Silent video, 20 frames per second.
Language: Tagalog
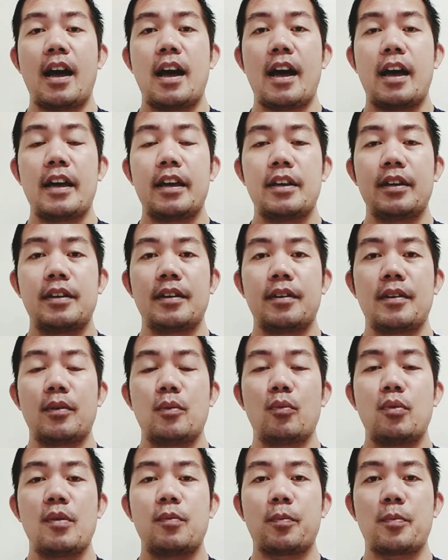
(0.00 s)
ay
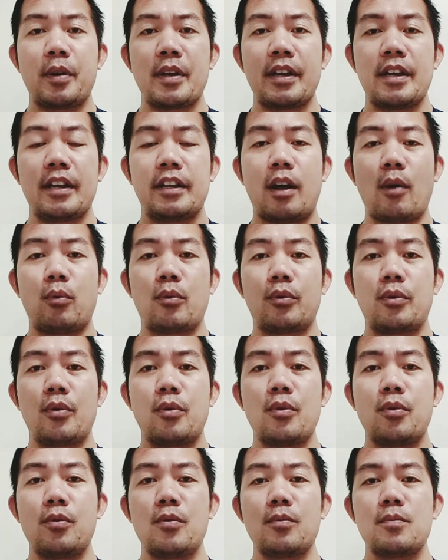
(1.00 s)
we pray in our
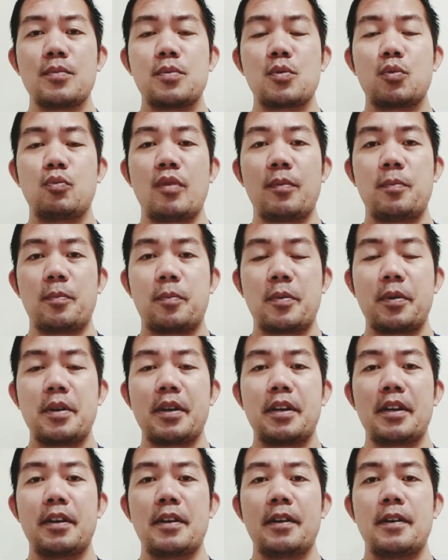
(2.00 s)
rooms, we
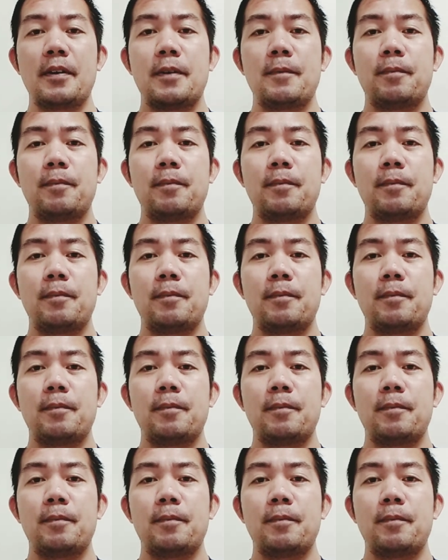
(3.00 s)
pray